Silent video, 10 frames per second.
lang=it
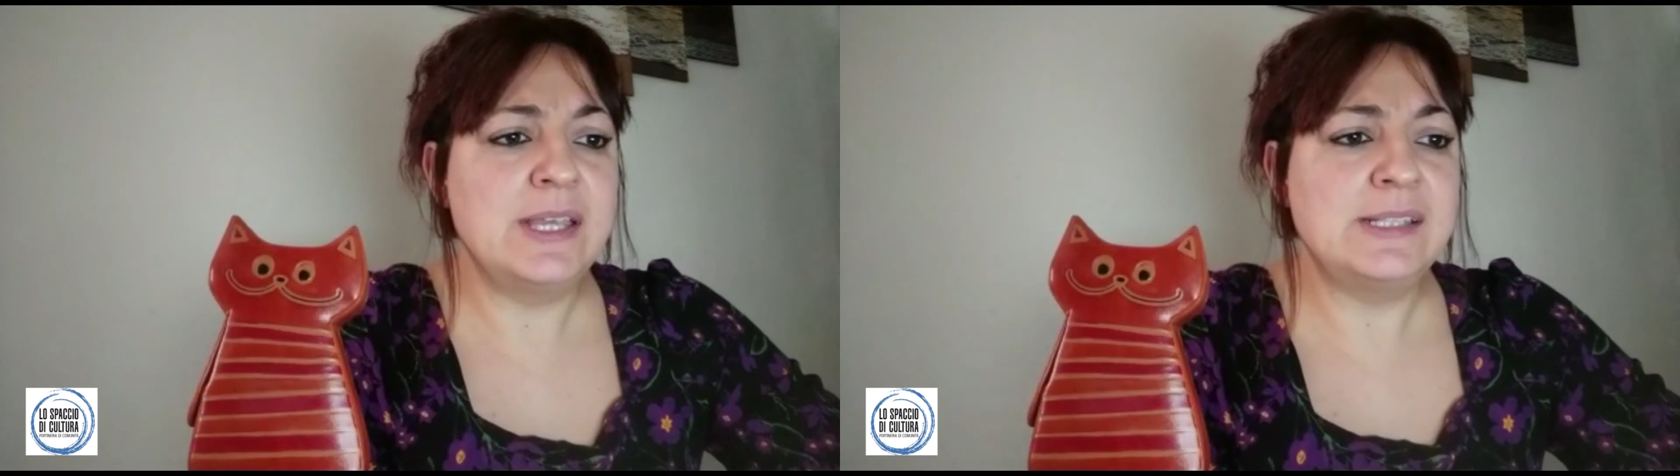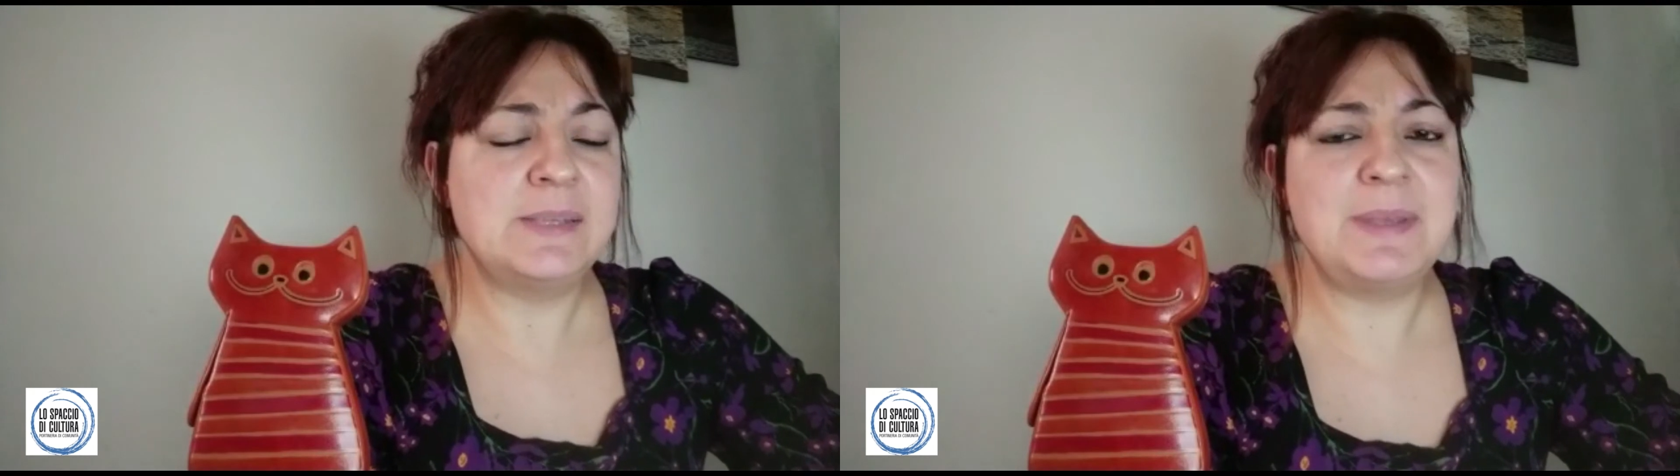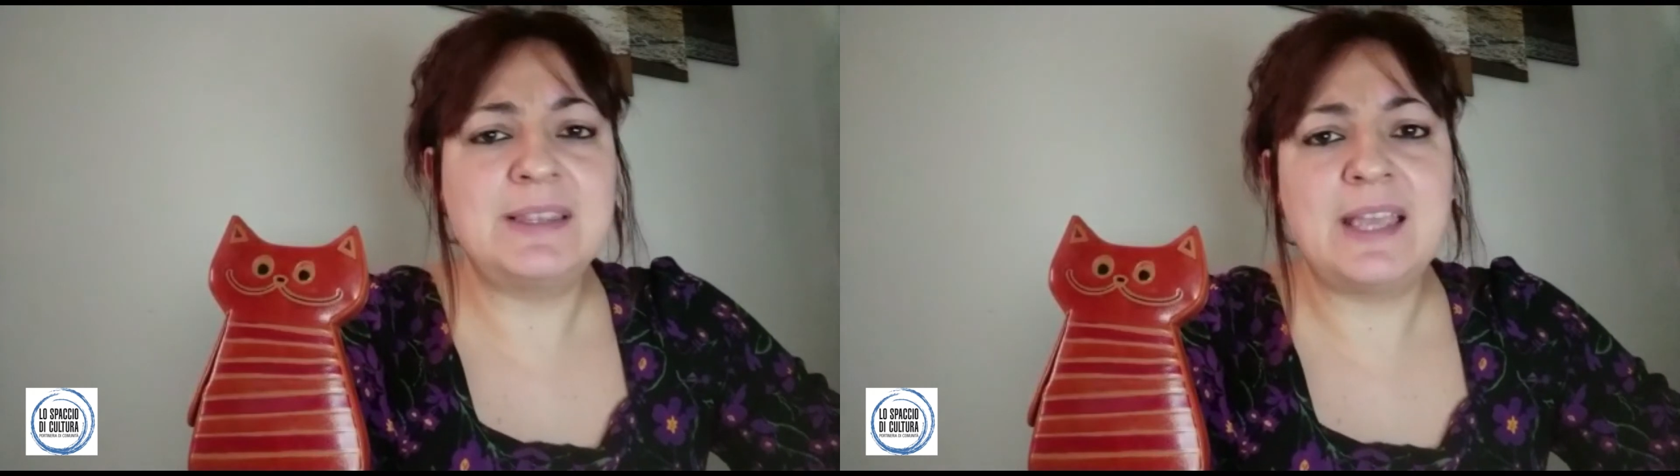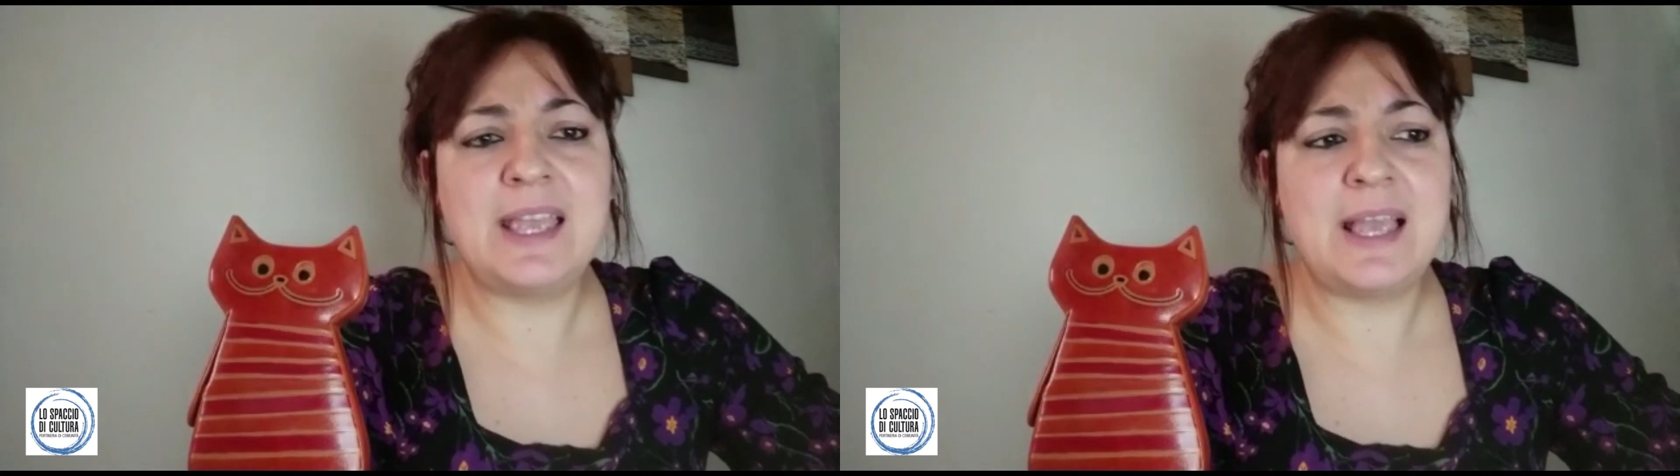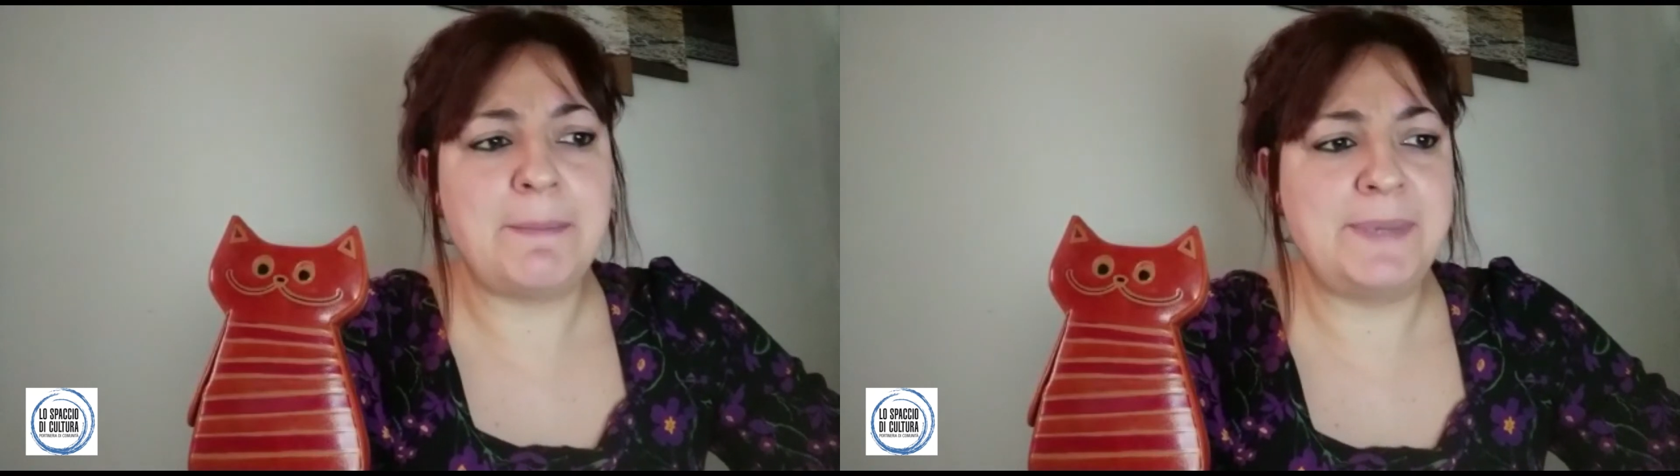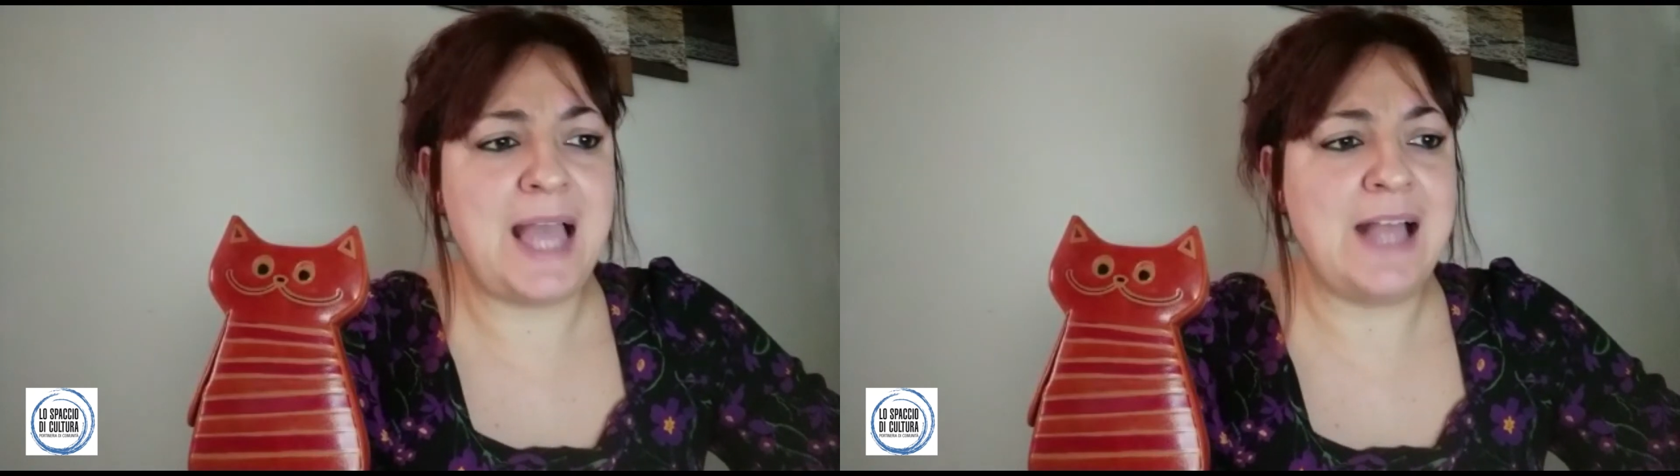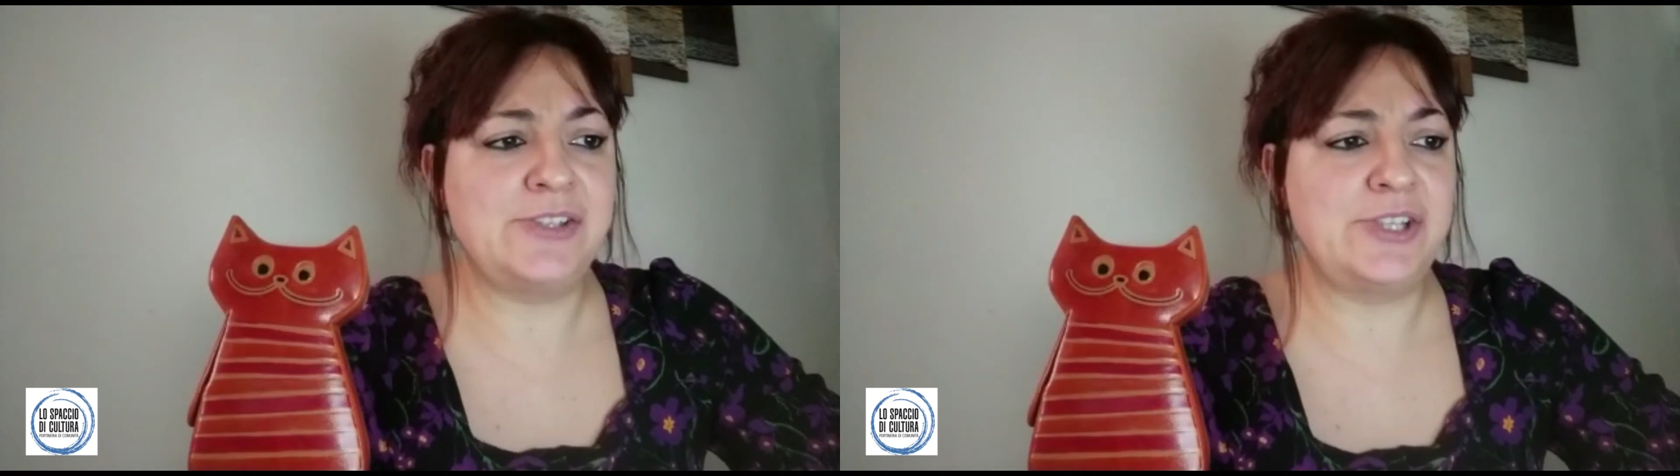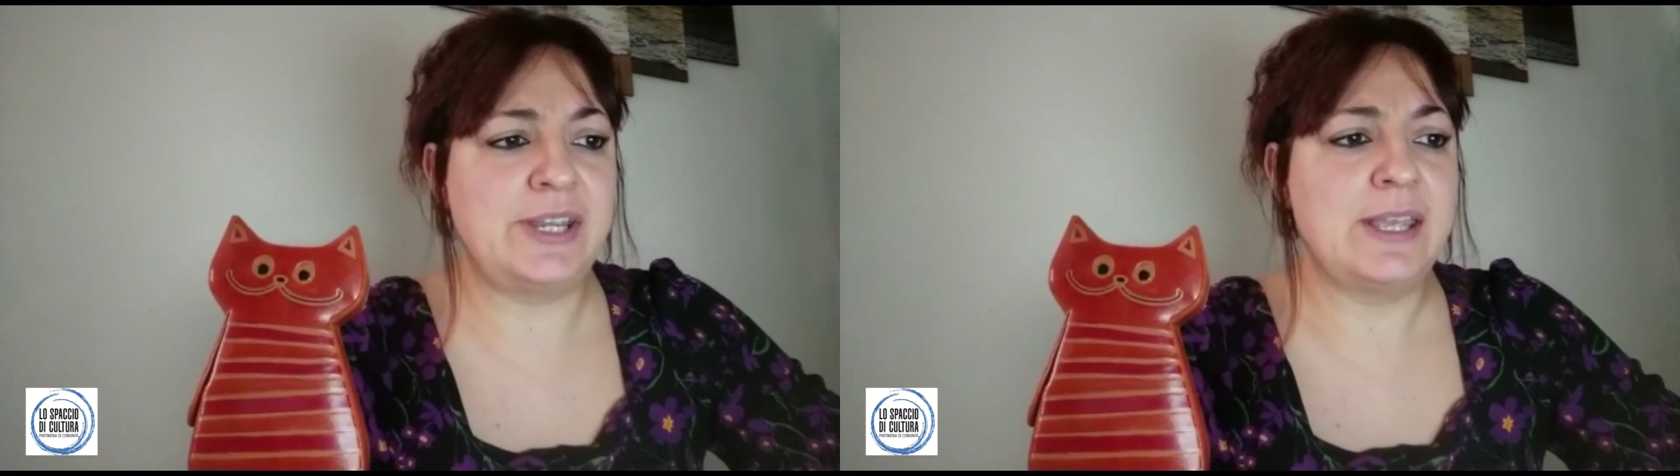si mette a
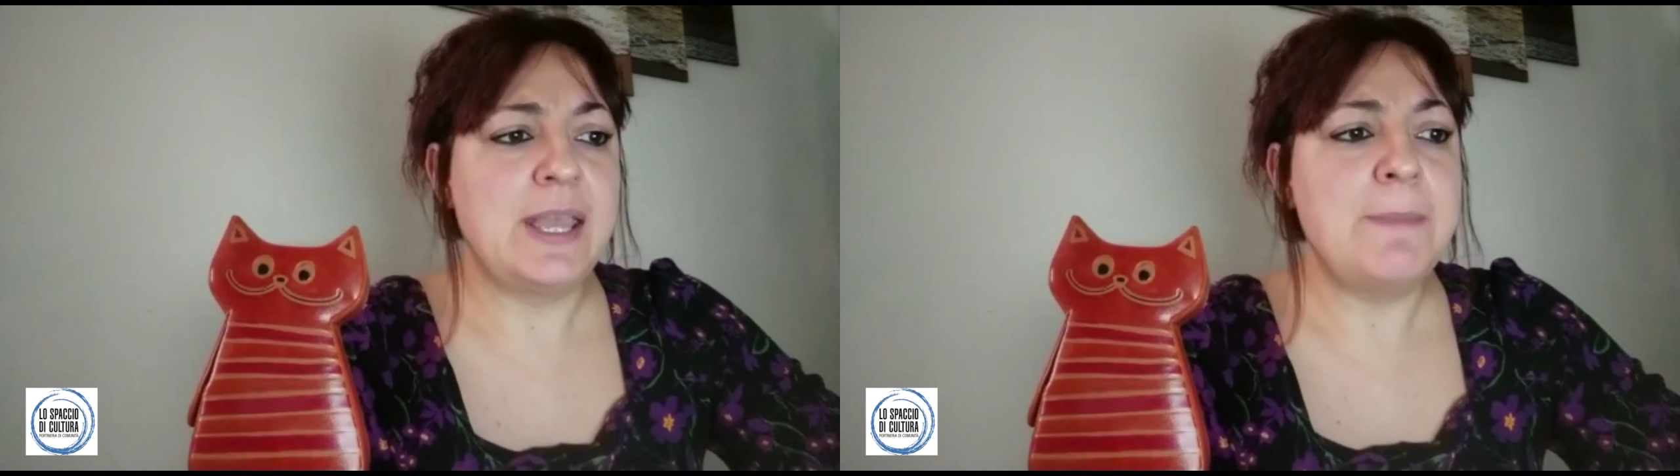piangere,